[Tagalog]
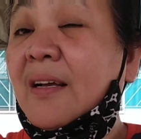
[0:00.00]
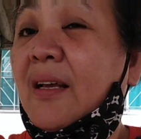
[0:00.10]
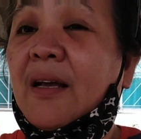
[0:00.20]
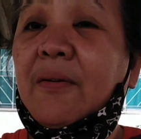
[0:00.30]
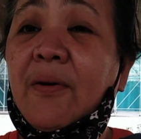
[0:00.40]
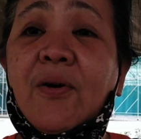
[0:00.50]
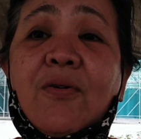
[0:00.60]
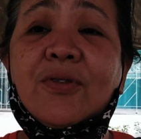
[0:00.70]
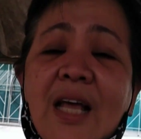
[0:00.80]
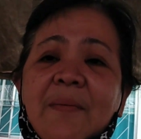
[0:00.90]
eh, yung ko
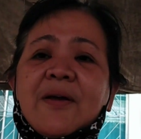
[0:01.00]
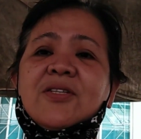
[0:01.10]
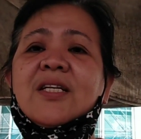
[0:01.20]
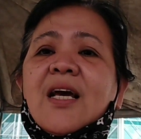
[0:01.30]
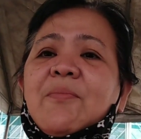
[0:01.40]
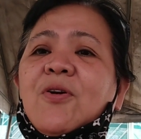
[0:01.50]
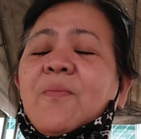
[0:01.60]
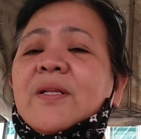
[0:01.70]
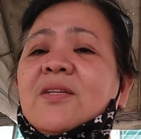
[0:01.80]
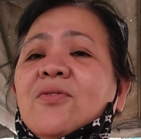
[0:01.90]
kung tama yung sinabi ko,
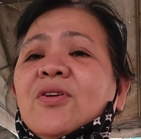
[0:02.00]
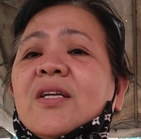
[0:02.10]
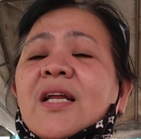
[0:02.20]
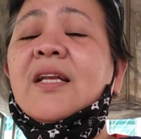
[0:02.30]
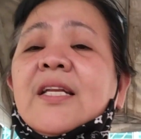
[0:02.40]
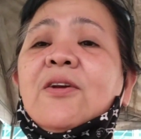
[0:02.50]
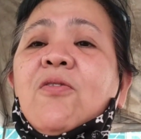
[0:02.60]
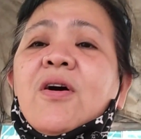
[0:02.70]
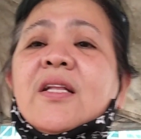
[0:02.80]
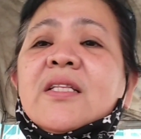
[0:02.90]
pati yun ang narinig ko,
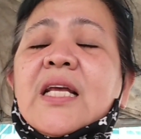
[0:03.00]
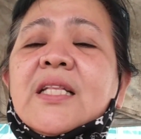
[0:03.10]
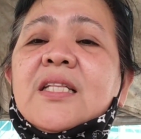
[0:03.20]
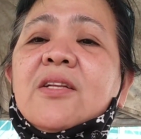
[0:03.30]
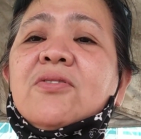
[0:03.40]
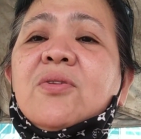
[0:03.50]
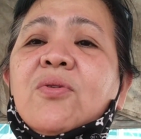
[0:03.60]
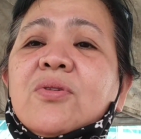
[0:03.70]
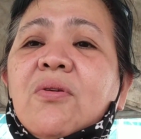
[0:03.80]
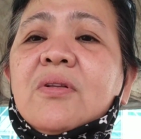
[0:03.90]
anti-tetanus
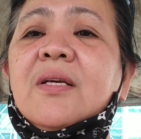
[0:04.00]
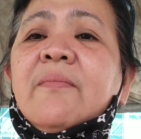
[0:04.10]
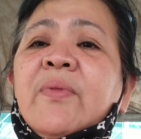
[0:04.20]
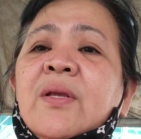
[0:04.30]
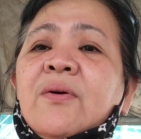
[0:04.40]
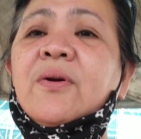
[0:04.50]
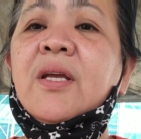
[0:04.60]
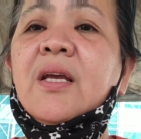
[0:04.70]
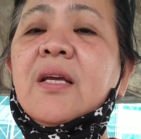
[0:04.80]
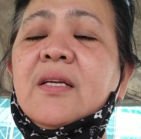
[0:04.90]
toxoid.
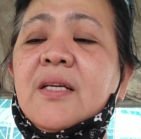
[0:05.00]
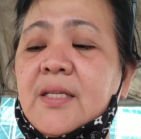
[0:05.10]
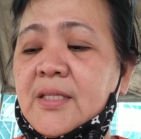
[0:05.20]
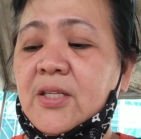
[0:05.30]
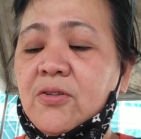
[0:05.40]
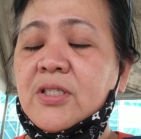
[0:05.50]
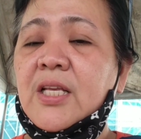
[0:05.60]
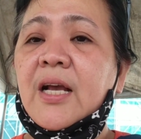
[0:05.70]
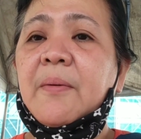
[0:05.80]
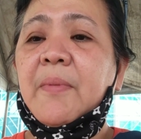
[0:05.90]
Okay? Dito
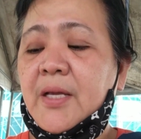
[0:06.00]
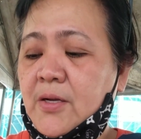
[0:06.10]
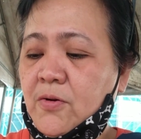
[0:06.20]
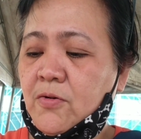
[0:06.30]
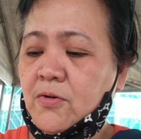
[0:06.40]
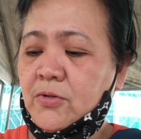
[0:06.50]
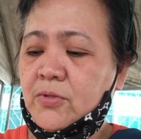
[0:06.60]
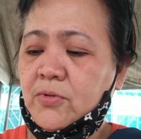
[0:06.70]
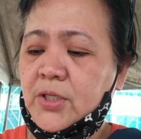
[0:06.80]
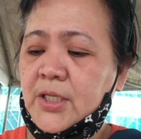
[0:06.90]
sa kamay ko.
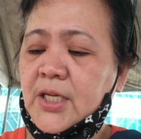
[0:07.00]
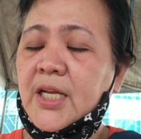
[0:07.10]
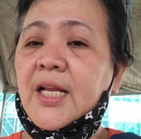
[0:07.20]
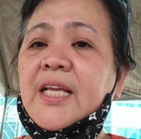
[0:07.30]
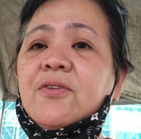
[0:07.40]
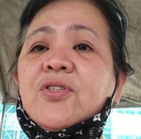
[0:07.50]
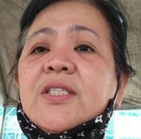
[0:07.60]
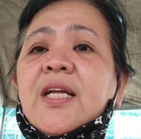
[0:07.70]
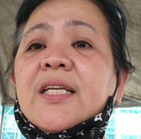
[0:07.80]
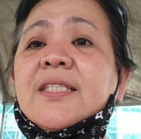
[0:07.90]
So, titignan nila yung
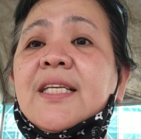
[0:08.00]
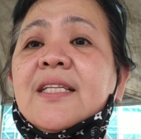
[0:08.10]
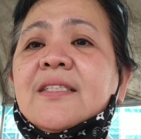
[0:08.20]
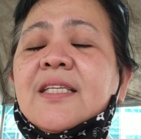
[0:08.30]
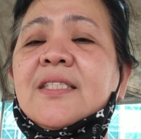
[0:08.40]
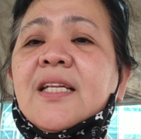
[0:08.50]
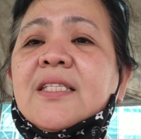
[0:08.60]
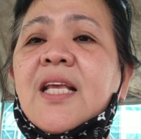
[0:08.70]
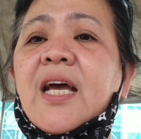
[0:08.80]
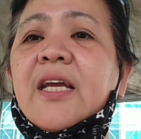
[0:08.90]
nag-skin test nila
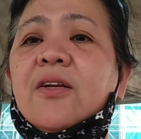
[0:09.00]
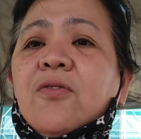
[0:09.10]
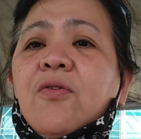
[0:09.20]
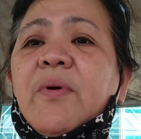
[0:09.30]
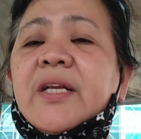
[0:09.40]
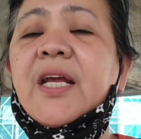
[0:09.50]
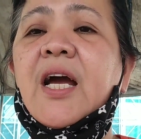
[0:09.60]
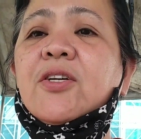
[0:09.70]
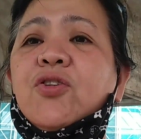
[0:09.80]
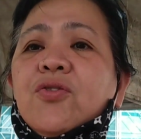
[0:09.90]
sa akin kung may
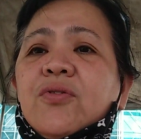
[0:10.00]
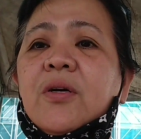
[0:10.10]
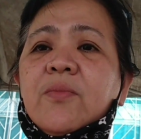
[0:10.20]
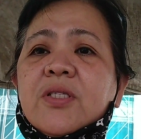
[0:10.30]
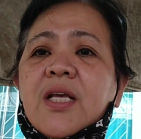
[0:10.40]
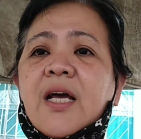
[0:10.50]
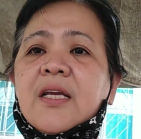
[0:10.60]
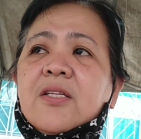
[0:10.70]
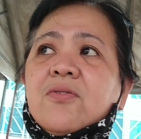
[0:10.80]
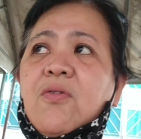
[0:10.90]
reaction yung gamot sa
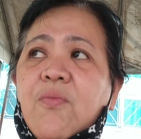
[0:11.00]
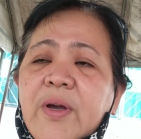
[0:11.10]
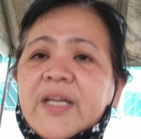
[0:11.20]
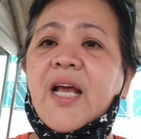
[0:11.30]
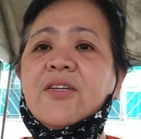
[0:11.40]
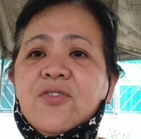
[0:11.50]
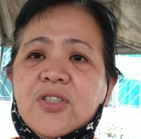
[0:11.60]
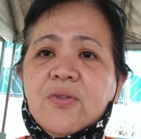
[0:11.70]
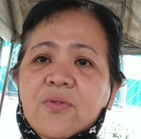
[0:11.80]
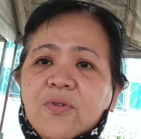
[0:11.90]
akin. So, kung may reaction
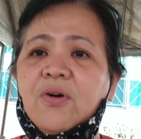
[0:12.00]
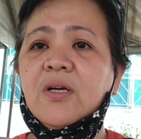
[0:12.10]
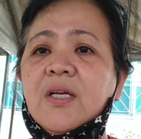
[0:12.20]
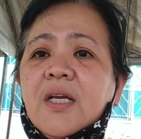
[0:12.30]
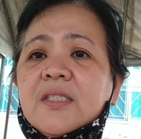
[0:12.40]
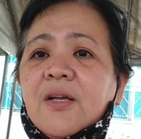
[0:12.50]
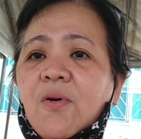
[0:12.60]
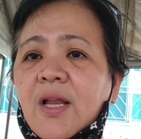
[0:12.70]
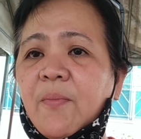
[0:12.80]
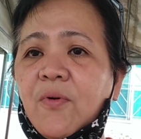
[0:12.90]
siguro, hindi ko
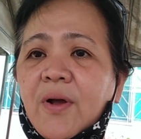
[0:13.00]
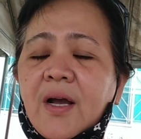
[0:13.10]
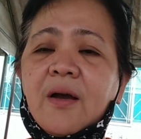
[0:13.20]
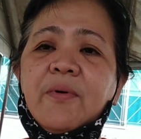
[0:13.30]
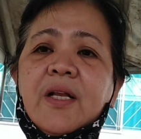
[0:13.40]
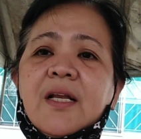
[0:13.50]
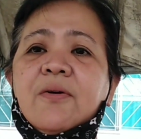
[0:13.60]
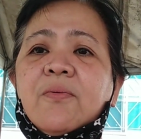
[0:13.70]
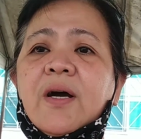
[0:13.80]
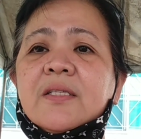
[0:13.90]
alam kung gagawin nila
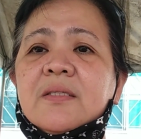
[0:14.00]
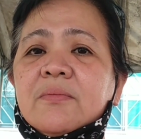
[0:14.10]
what.